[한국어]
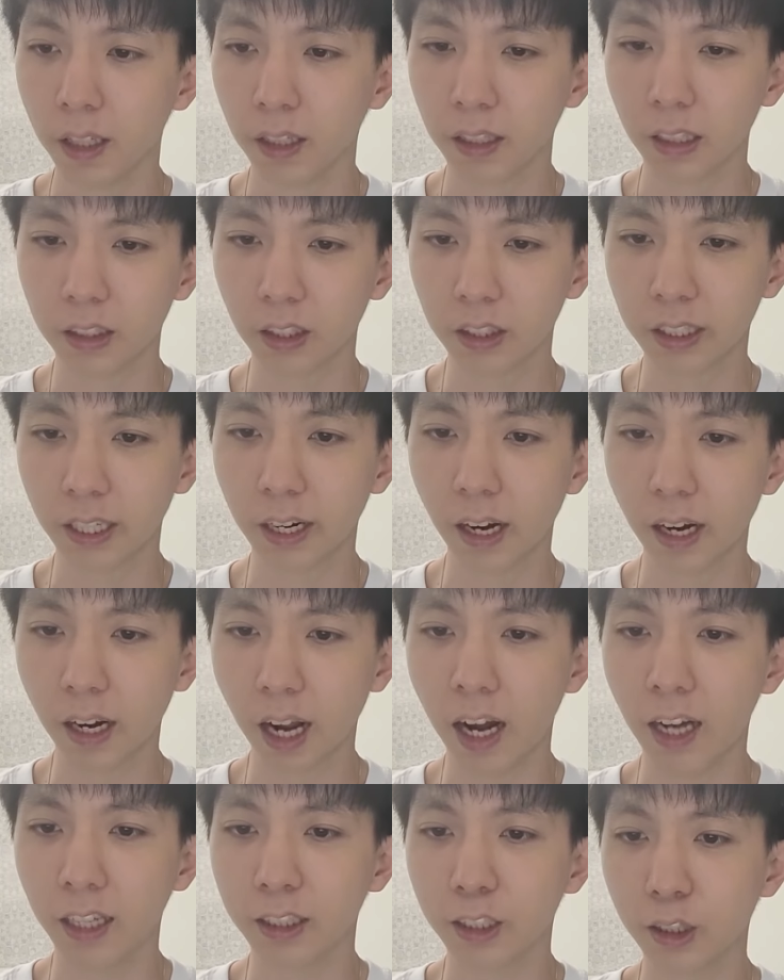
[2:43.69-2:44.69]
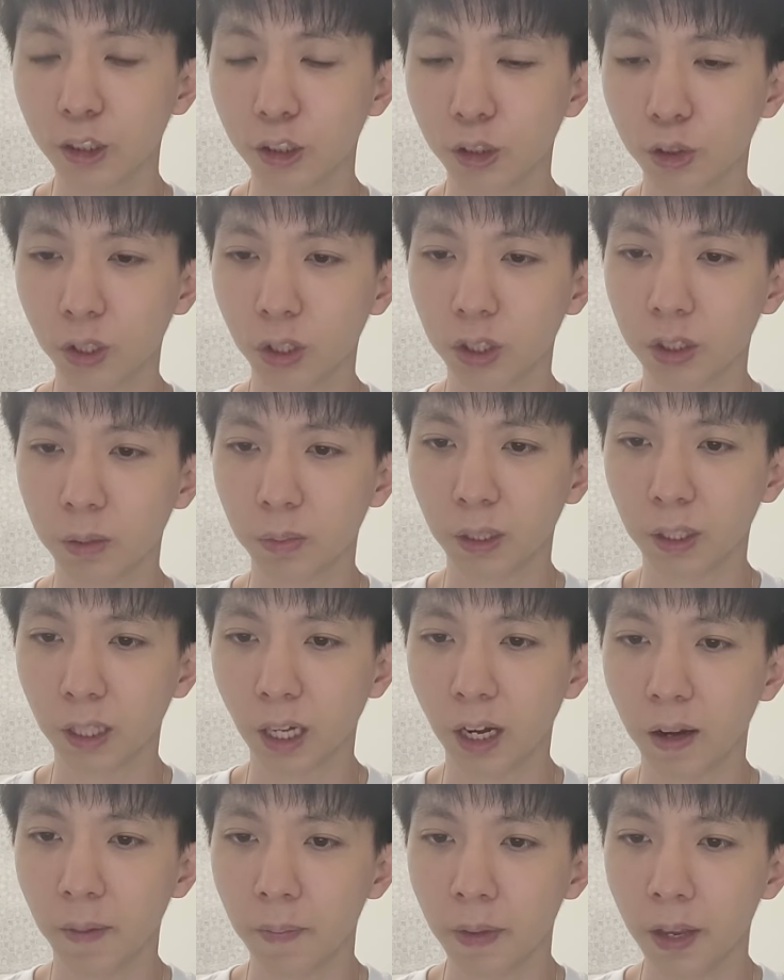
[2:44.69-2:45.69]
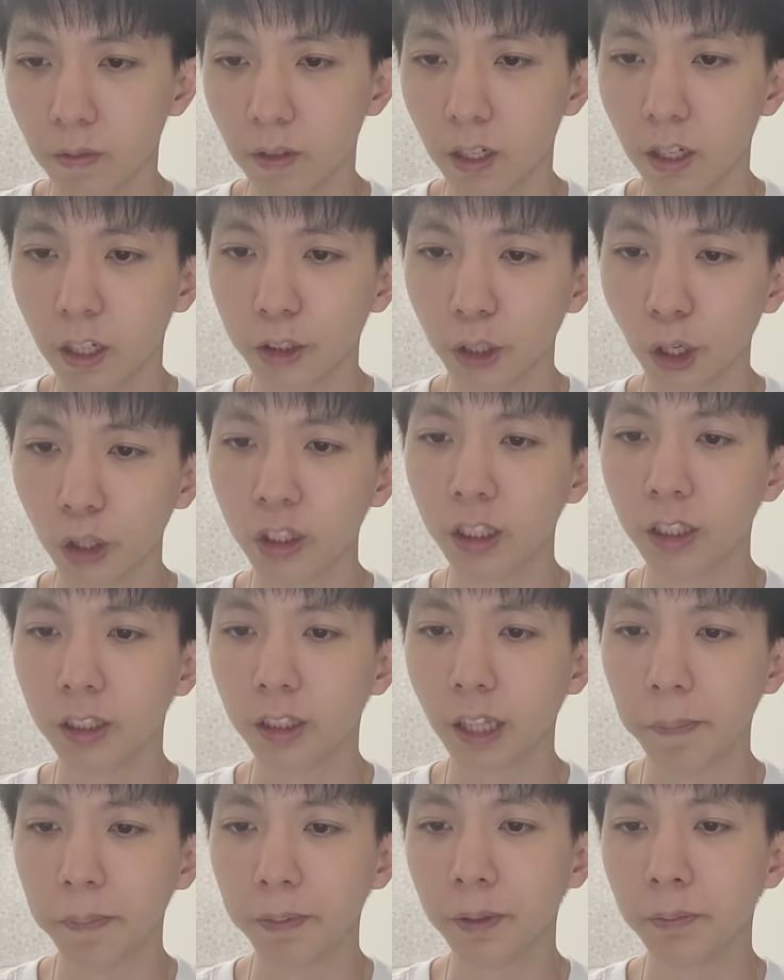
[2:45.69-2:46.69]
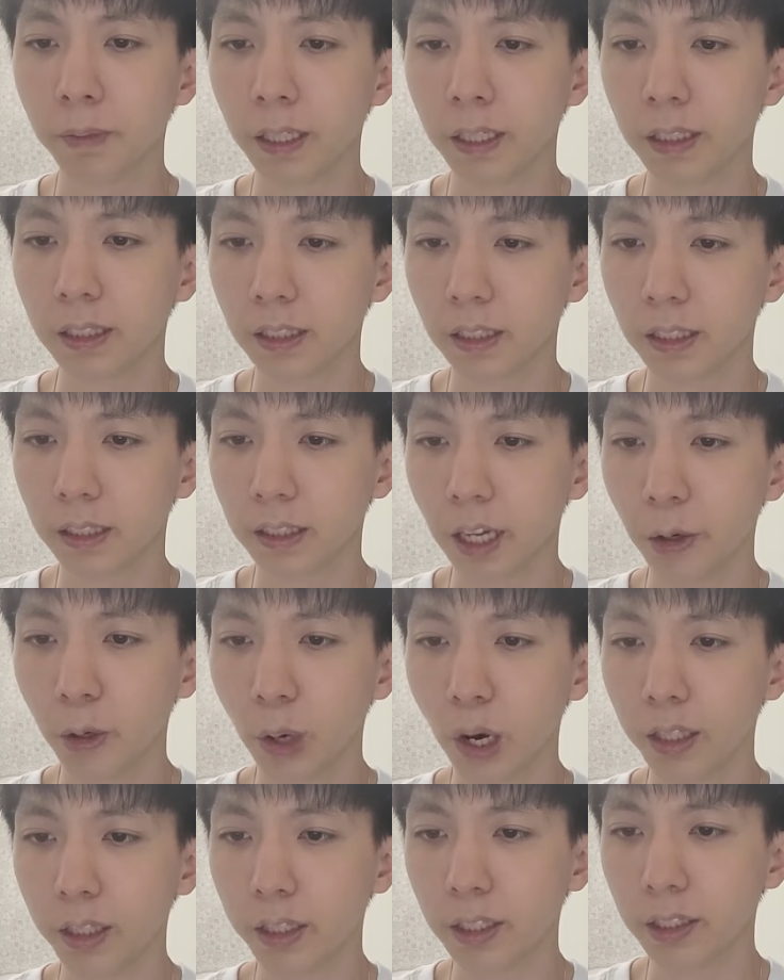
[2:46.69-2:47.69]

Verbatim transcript: 그래서 제가 강아지를 죽였습니다. 저는 나쁜 말들을 사용하기